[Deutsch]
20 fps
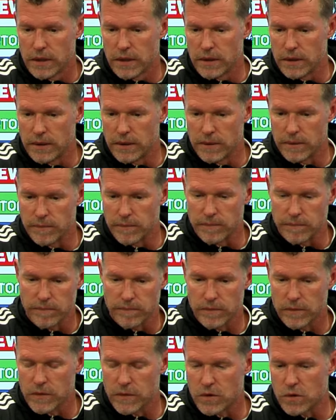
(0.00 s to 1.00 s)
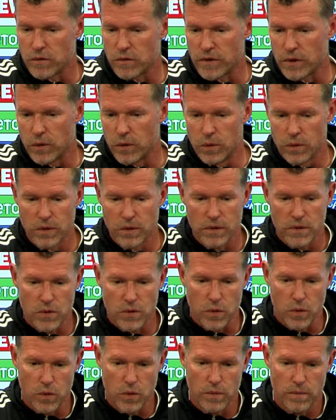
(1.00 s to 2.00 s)
Ähm, zu wiederholen,
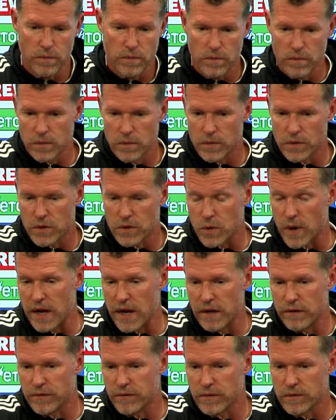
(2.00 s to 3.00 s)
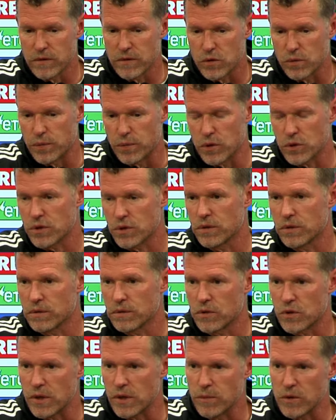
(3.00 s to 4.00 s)
zu üben, zu helfen, zu
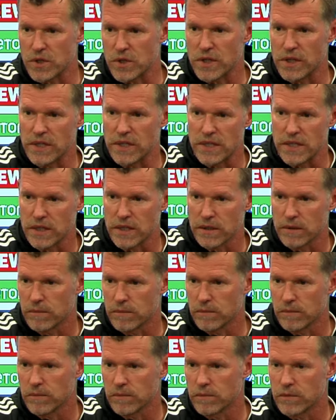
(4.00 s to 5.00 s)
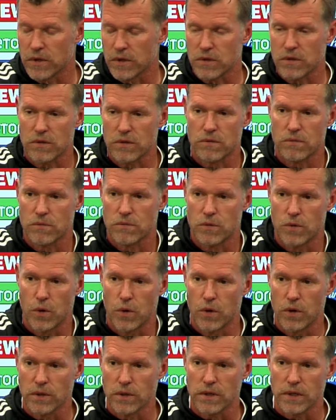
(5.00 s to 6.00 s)
pushen, zu emotionalisieren. Das
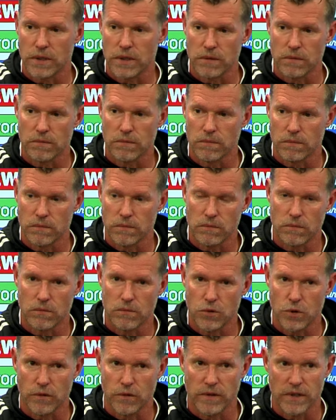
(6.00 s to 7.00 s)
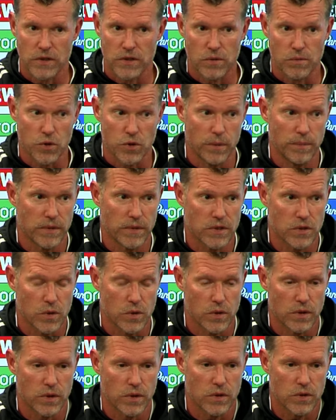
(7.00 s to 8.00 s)
gehört dann ein Stück weit zum Job, das
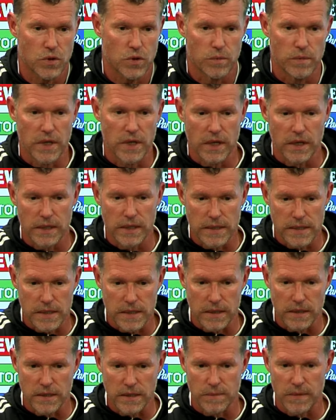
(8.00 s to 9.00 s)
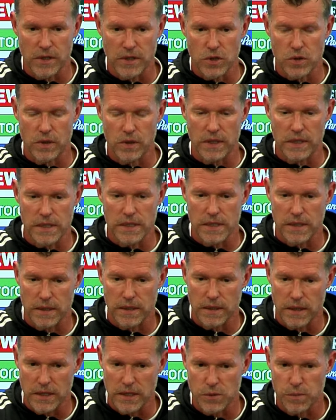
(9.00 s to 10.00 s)
gehört auch zu mir als, als Menschen, als,
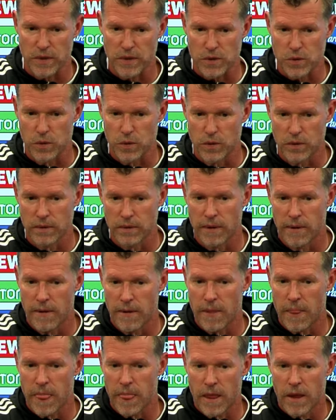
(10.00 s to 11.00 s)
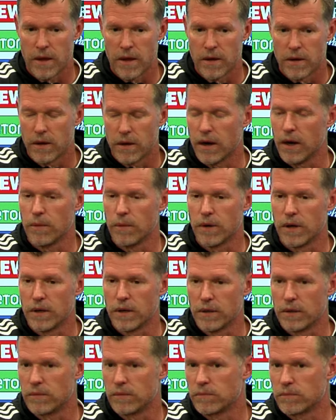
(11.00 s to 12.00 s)
äh, als Person.
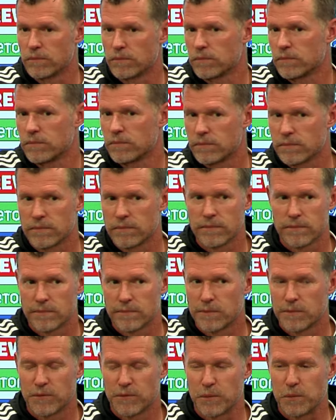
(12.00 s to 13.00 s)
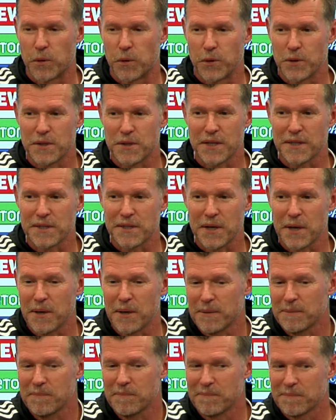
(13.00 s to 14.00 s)
Aber ähm, vom Grundsatz
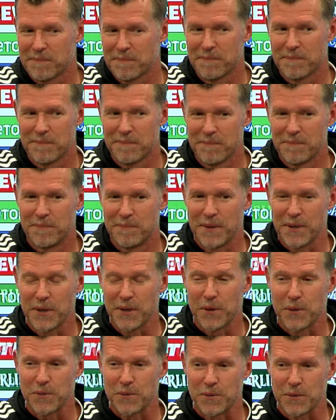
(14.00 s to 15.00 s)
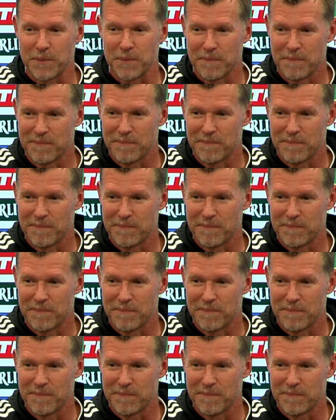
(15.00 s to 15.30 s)
her bin ich auch so.